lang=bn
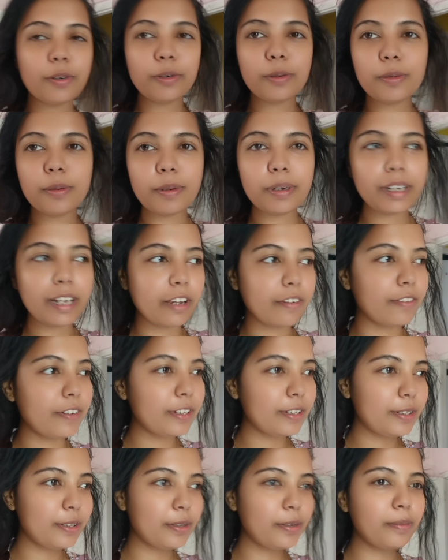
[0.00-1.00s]
করবো আবার
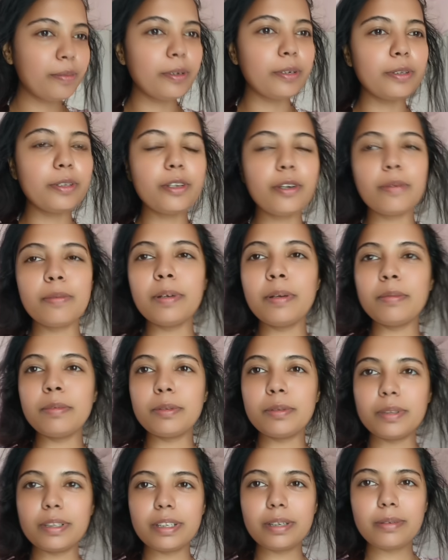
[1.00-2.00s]
ক্যাফের জন্য বেরোতে হবে আমি
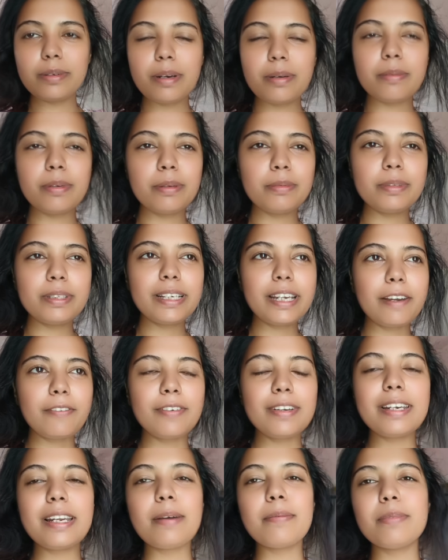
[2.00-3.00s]
তোমাদেরকে ভাবলাম যে
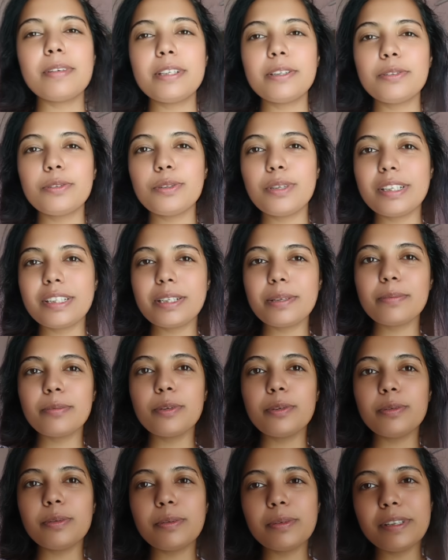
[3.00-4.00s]
ক্যাফের নামটা যেহেতু আজকে
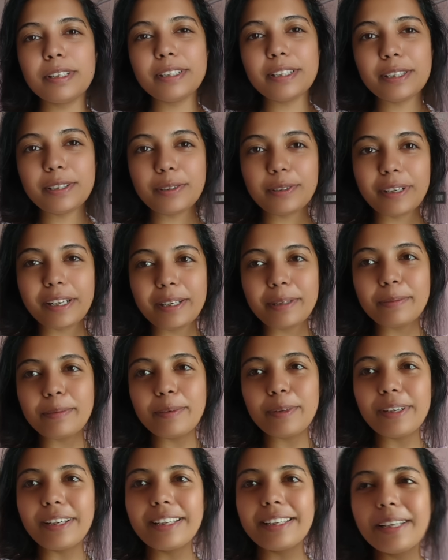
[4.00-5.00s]
বলবো বলেছি একটুখানি
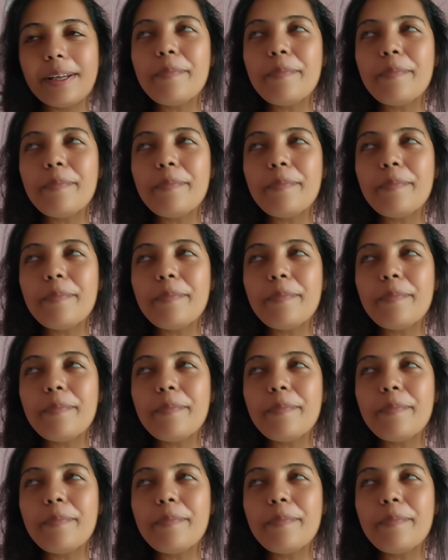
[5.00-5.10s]
বলে